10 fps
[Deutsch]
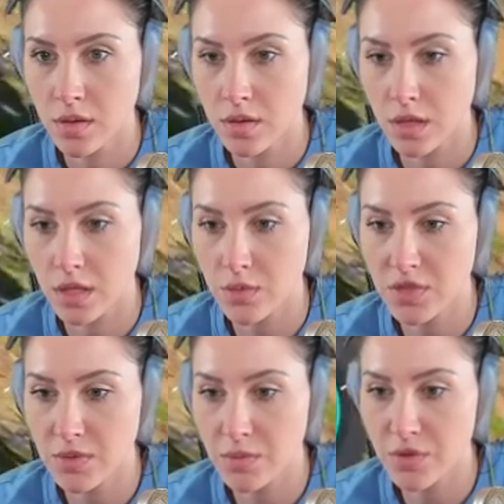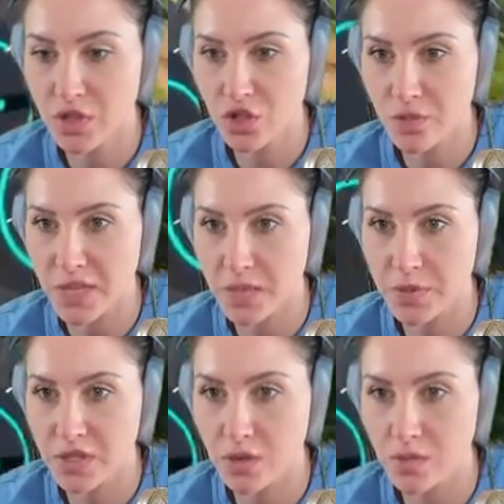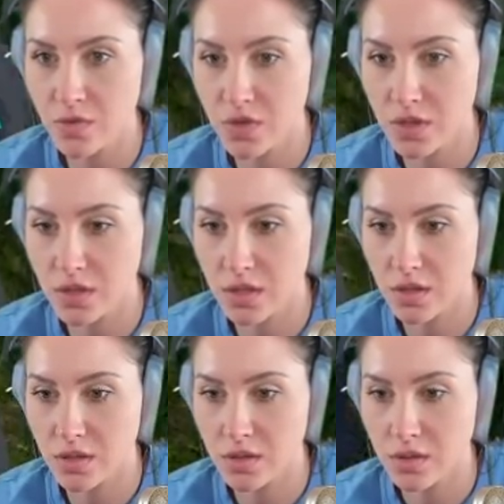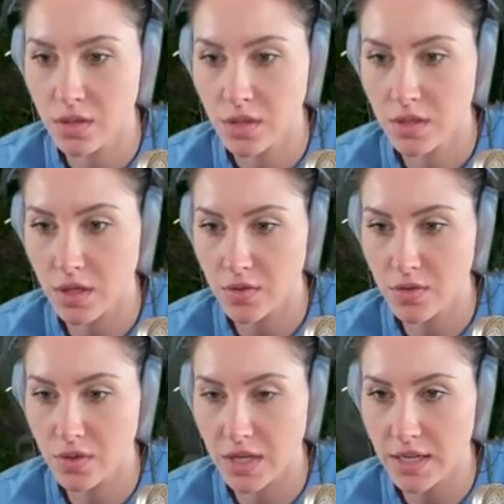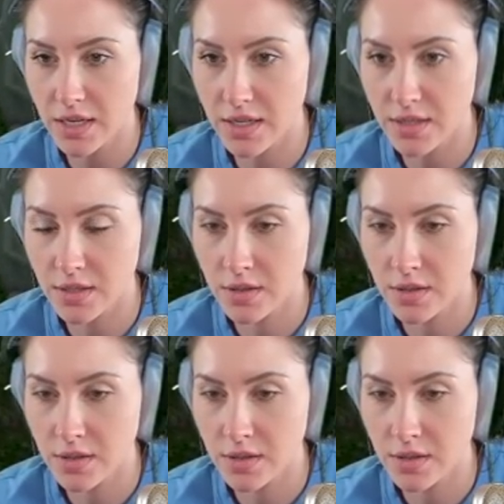Dann nehme ich da mal ein bisschen, schmatz bisschen rum. Wo sind die denn hier? Da ist wie so ein Ananas.